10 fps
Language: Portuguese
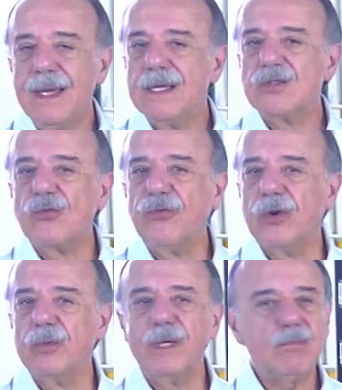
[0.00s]
Isso
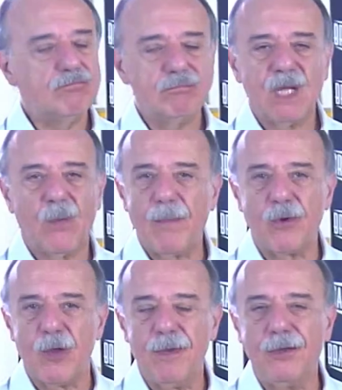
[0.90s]
filme não é
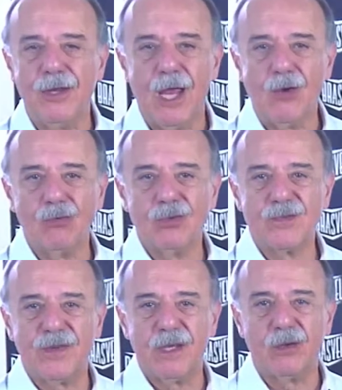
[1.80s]
proibido em nenhum
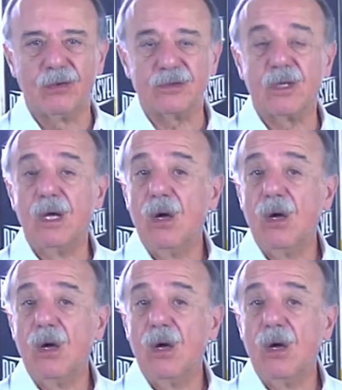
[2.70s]
dos vidros.